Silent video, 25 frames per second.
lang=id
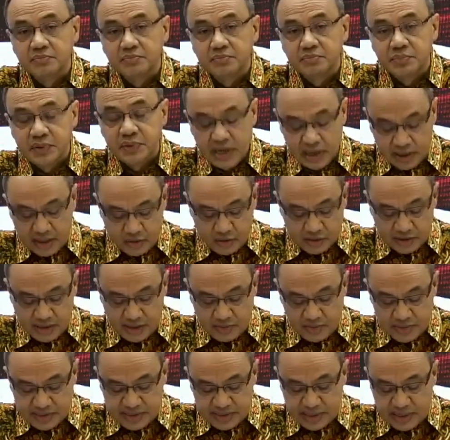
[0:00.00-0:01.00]
pihak
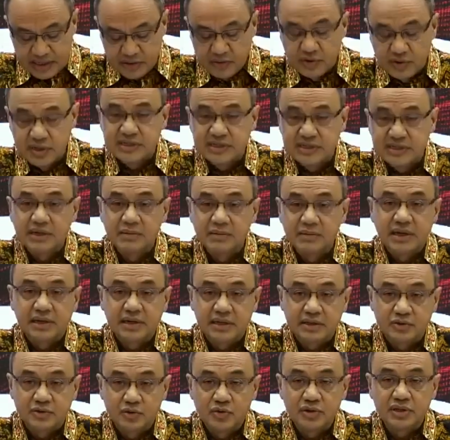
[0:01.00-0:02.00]
kedutaan besar Indonesia baik di
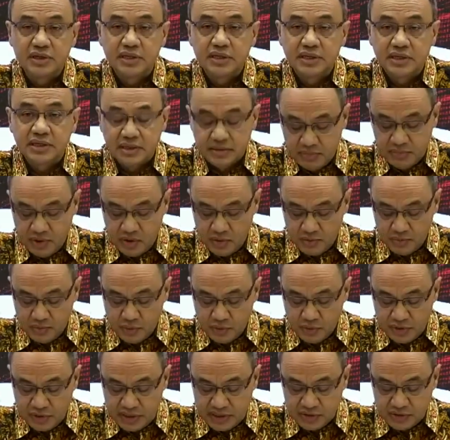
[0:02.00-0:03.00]
Turki
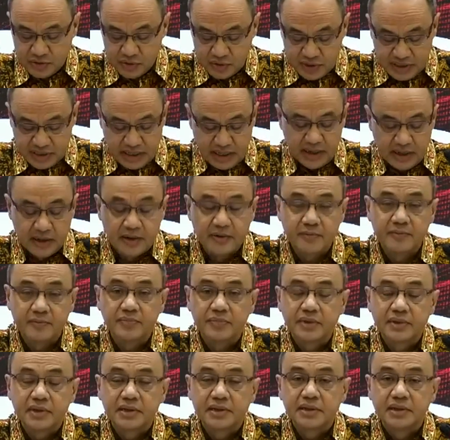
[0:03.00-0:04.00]
maupun di Suriah
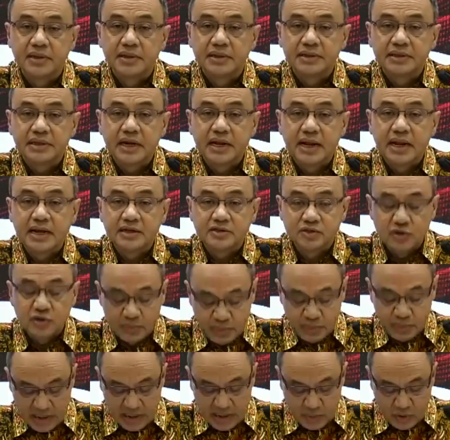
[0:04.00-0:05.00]
telah langsung
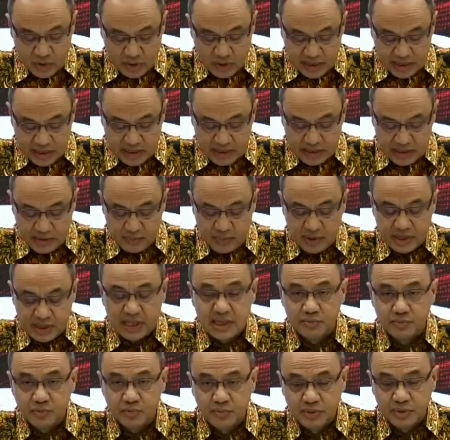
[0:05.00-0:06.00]
melaporkan kepada
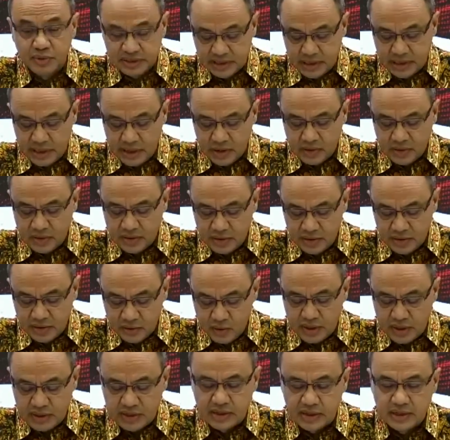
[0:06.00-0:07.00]
Ibu Menteri
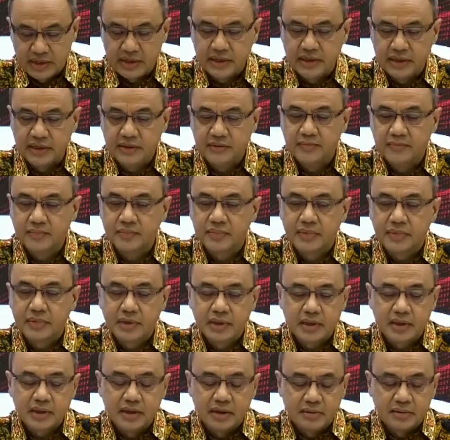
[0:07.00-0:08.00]
Luar Negeri
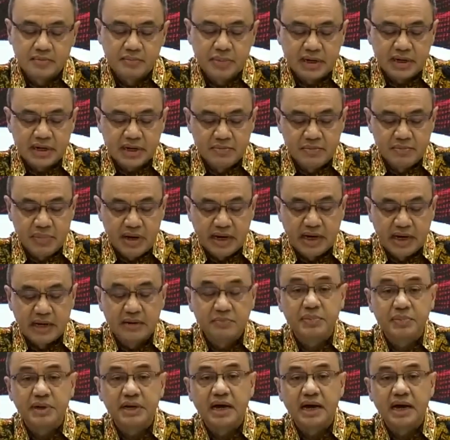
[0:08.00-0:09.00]
perkembangan
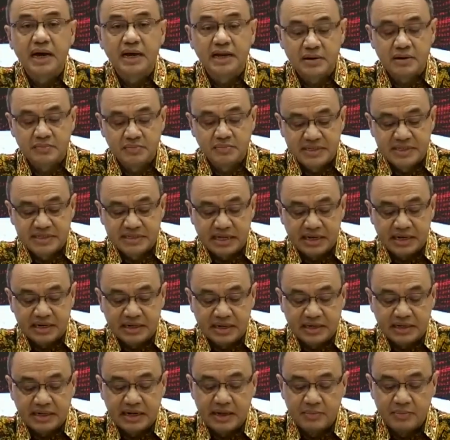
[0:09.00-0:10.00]
penanganan
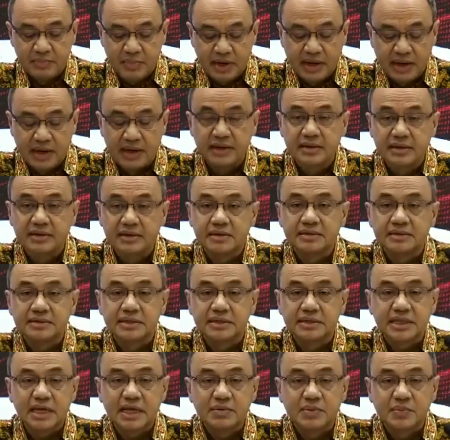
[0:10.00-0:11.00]
bencana di lapangan,
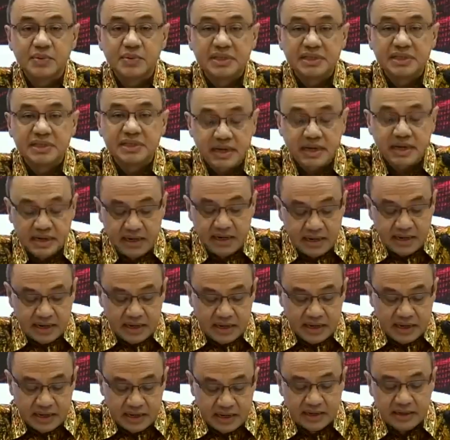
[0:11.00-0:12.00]
serta memintakan
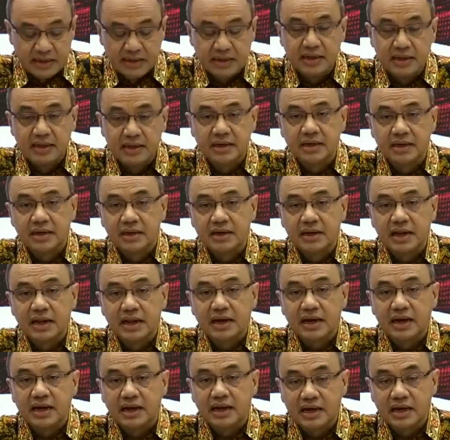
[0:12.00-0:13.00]
arahan
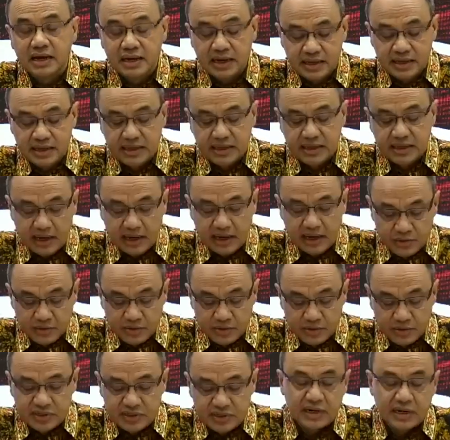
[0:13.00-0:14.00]
langkah-langkah yang
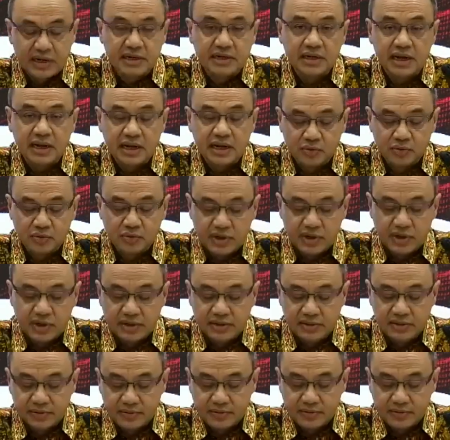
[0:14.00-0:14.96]
harus segera dilakukan,